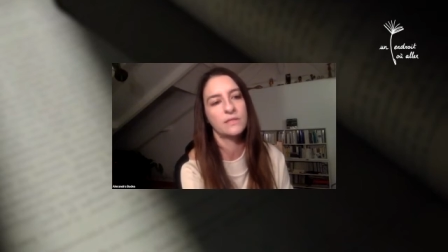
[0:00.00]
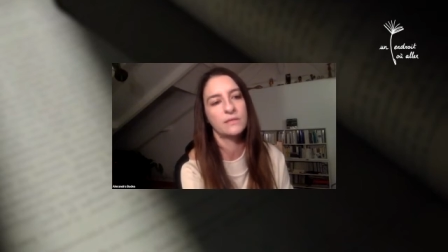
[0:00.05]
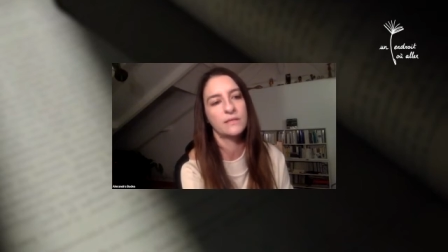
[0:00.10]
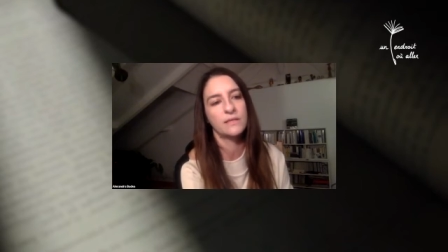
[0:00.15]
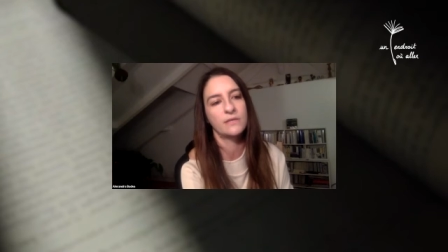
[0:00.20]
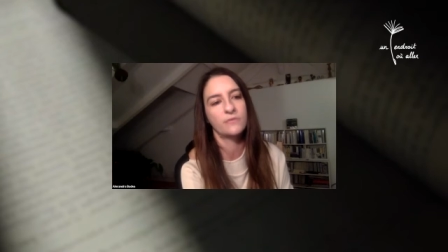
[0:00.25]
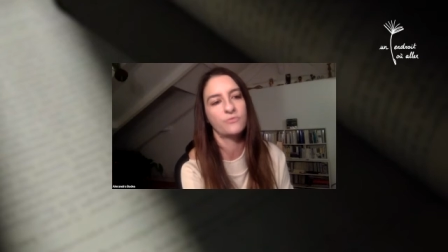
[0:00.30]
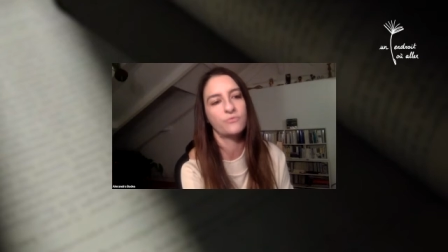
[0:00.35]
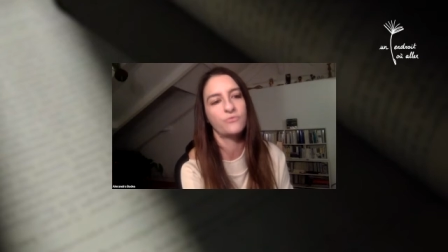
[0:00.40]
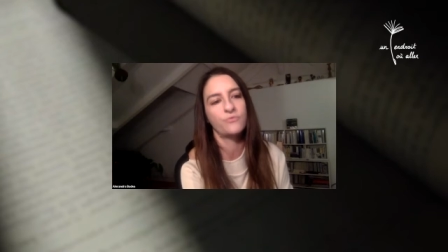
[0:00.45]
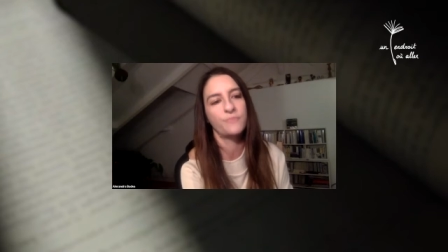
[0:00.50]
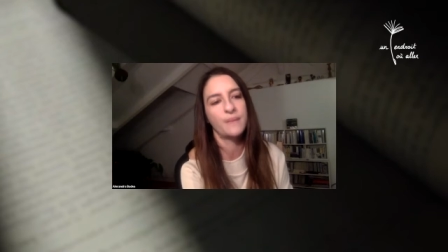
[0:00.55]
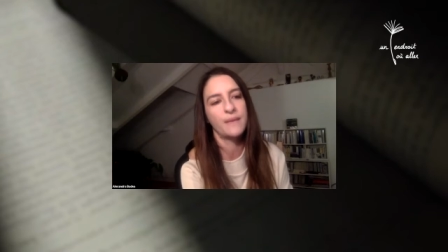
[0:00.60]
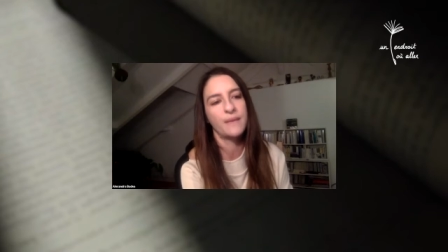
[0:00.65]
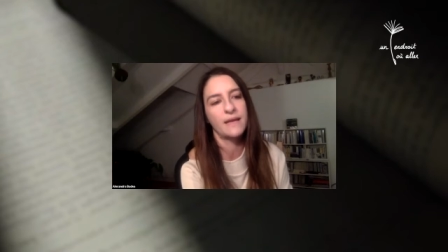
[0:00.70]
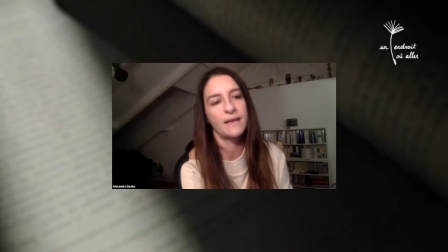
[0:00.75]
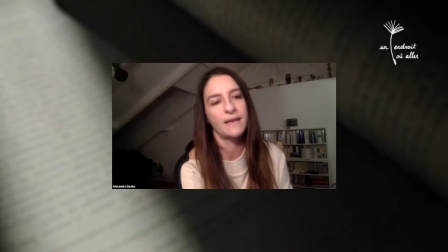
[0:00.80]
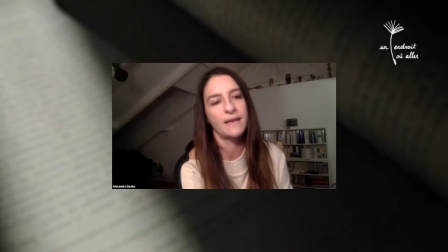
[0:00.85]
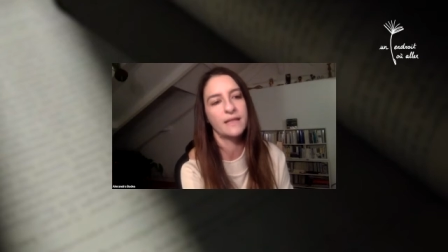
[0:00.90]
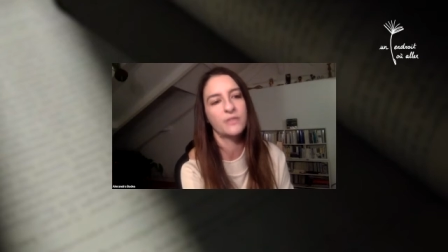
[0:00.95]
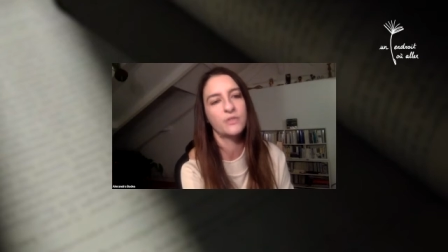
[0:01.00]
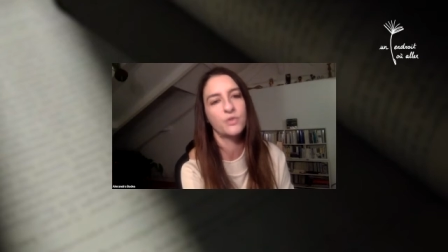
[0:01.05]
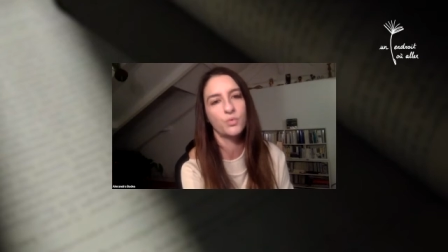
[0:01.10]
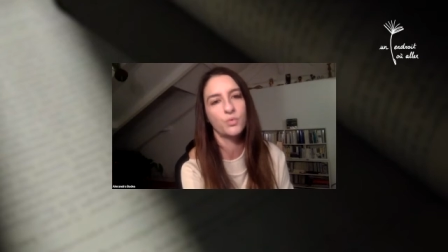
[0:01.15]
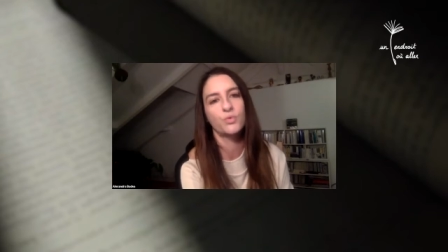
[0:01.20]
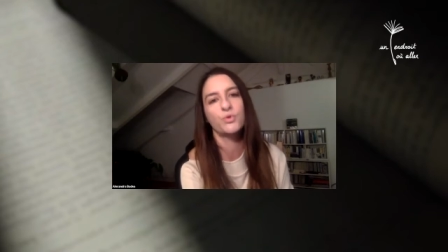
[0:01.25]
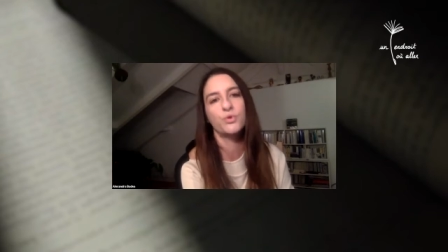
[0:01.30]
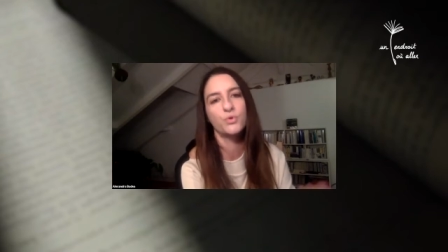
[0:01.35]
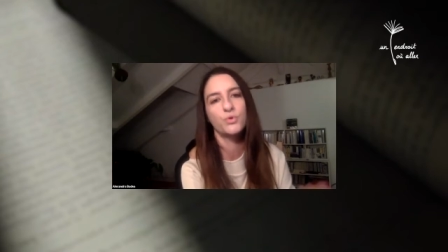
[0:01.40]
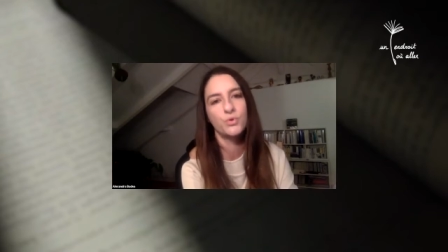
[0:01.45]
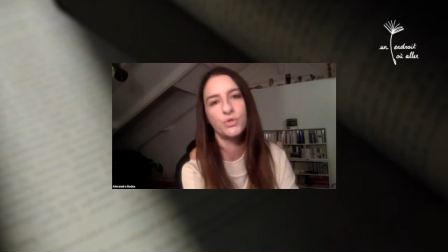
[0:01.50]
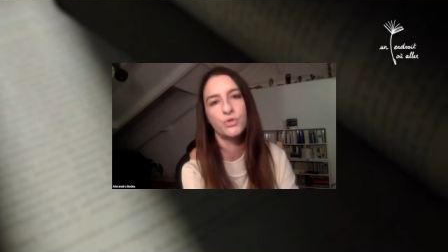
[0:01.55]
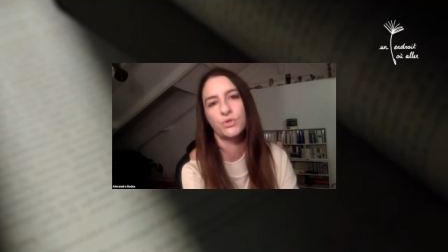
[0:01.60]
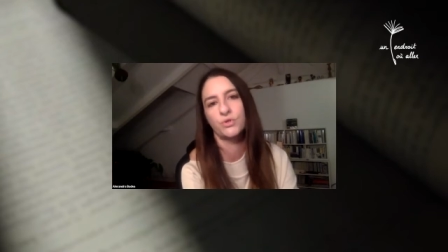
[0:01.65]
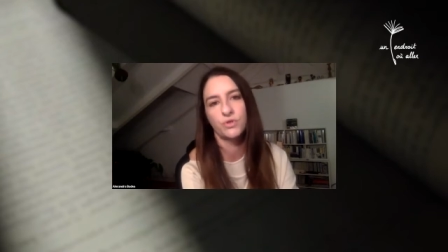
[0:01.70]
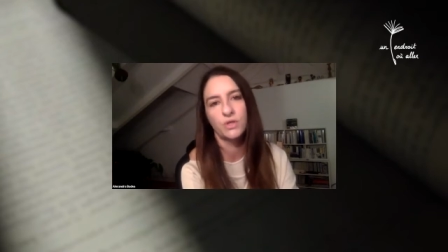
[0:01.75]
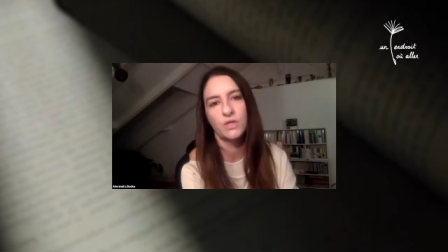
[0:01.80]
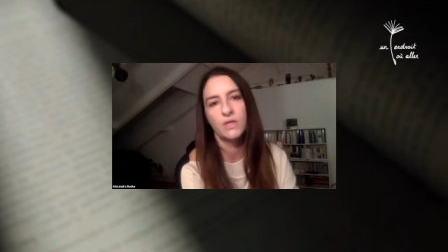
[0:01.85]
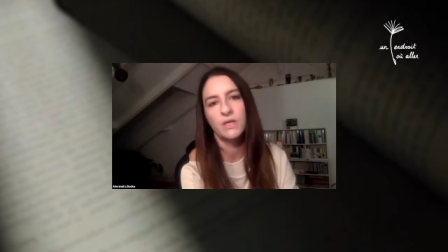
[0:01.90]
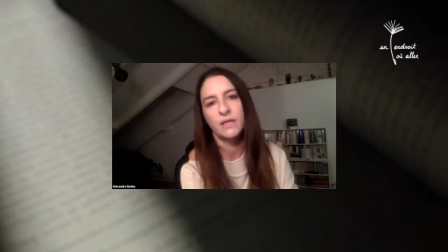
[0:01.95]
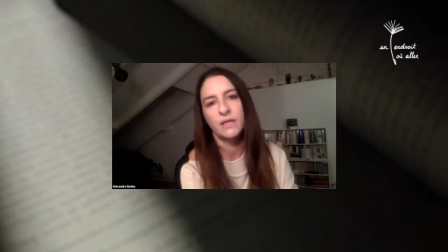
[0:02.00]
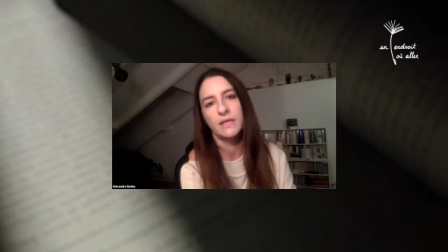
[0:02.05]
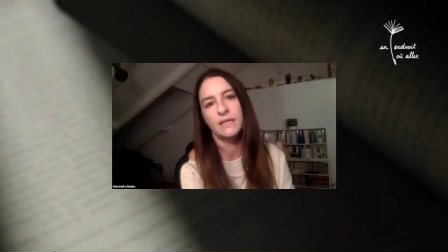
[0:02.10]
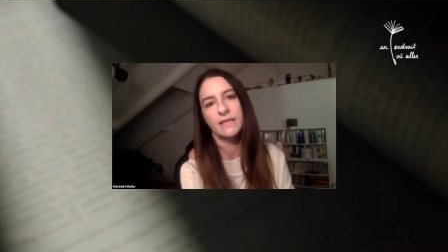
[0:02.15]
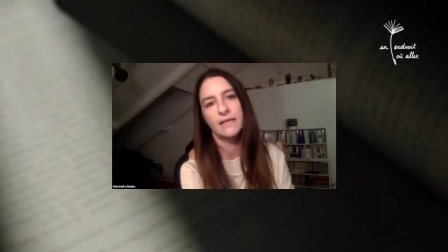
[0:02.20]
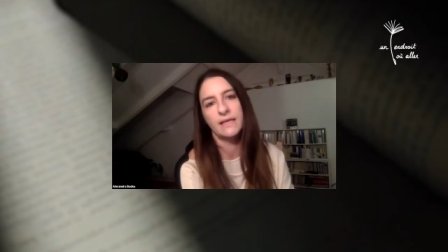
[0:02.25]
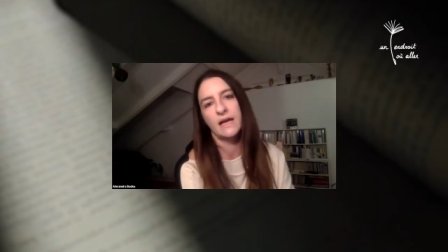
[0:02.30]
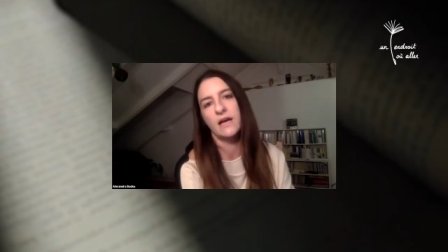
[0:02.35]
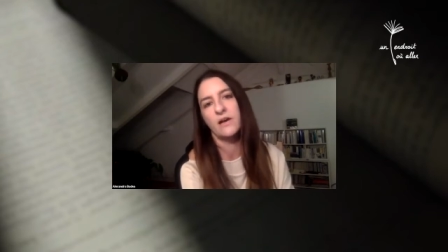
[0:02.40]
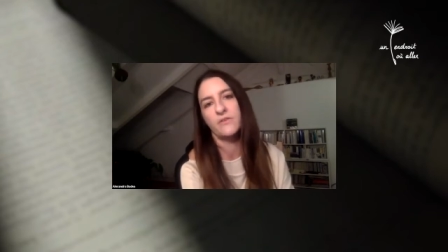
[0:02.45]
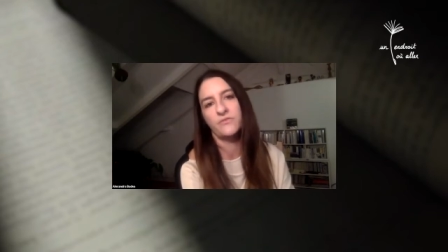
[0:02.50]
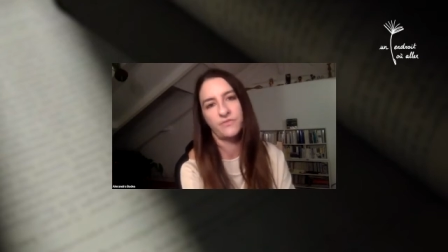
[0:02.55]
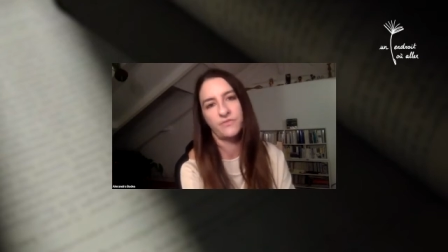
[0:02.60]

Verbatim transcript: qu'elle trouve pas l'action juste qu'elle a mhm.